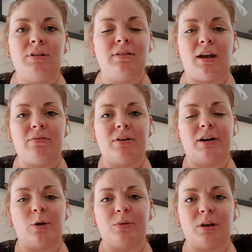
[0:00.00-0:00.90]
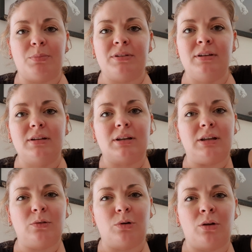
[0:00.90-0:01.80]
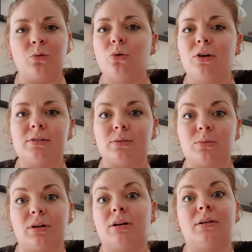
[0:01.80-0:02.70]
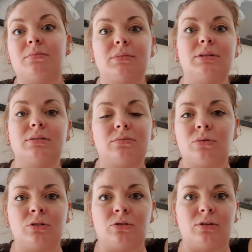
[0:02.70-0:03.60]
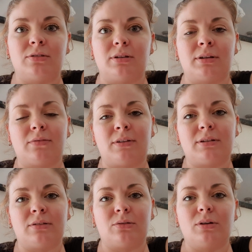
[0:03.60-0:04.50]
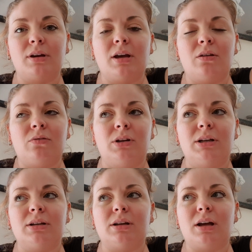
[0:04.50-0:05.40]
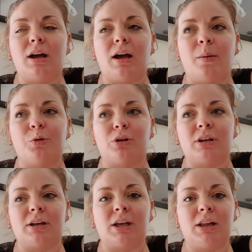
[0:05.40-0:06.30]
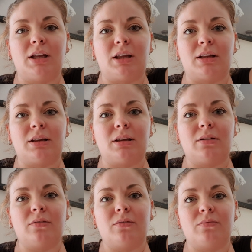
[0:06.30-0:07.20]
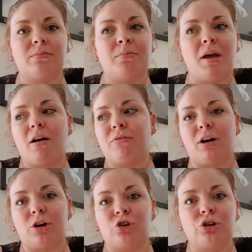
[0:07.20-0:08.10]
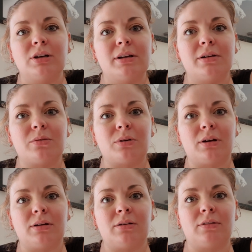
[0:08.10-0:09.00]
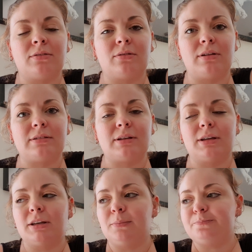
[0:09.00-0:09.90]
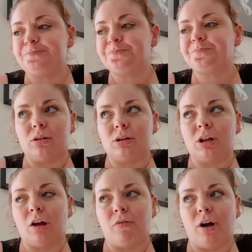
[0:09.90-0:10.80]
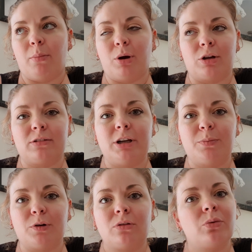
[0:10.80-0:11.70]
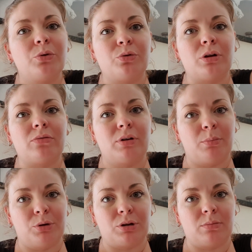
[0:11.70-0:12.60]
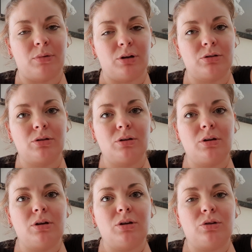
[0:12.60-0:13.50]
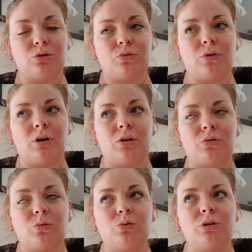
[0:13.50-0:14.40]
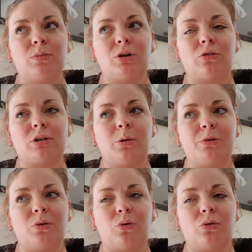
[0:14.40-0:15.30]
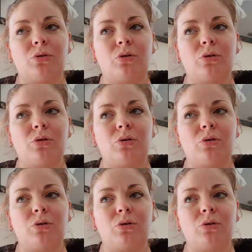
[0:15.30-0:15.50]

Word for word: die einfach, glaube ich, Appetit kriegen oder Durst oder äh, sonst irgendwas. Also viele haben dort ihre Kinder dann mehrfach gestillt oder denen was zu essen gegeben. Danach war er aber ganz lieb, ganz ruhig und hat wieder mitgemacht. Das war echt gut. Ihm hat das, glaube ich, auch